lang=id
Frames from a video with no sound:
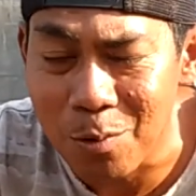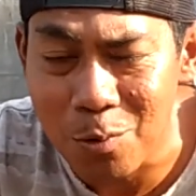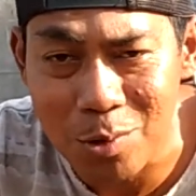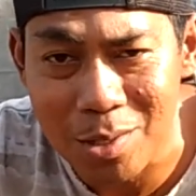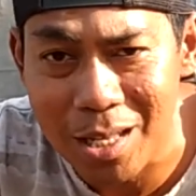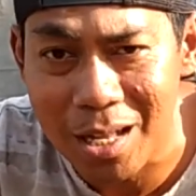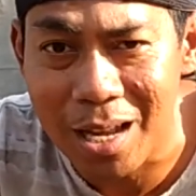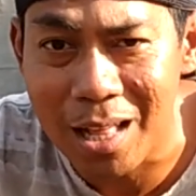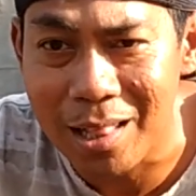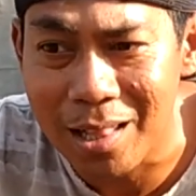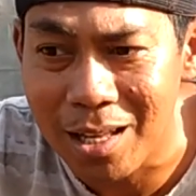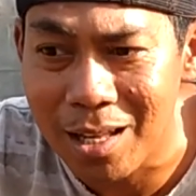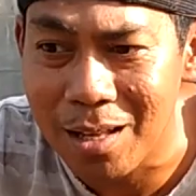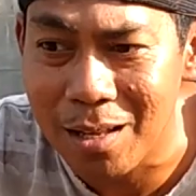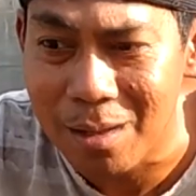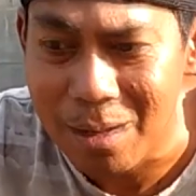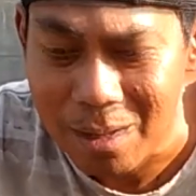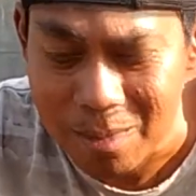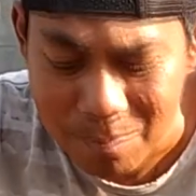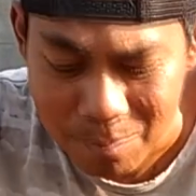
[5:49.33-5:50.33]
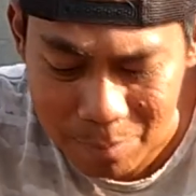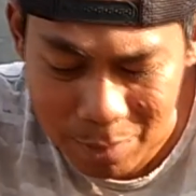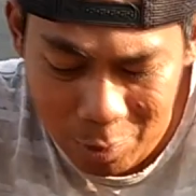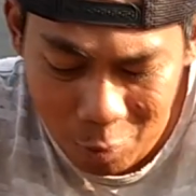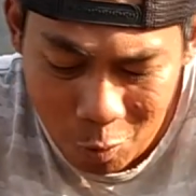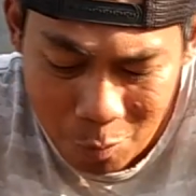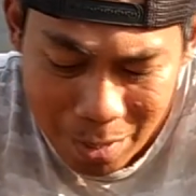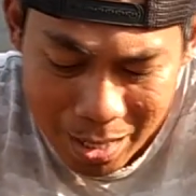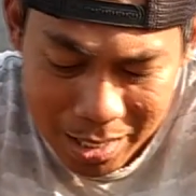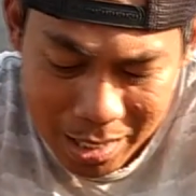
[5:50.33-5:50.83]
takutnya nanti
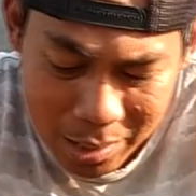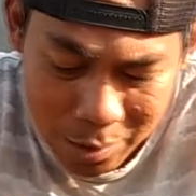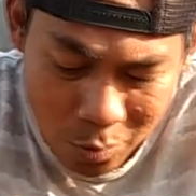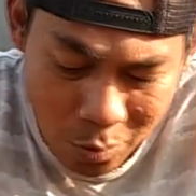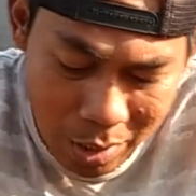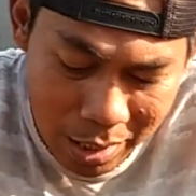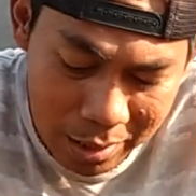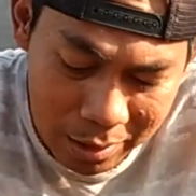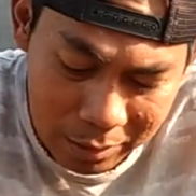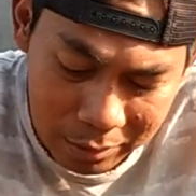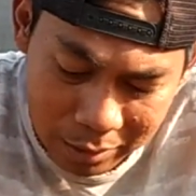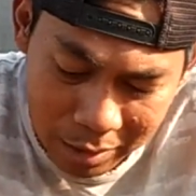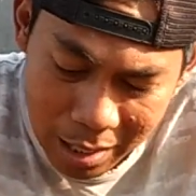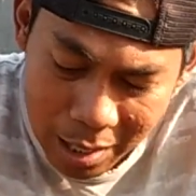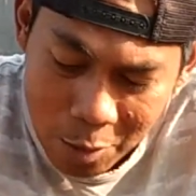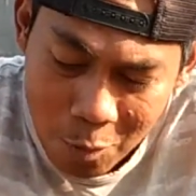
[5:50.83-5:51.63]
mikrobanya itu kan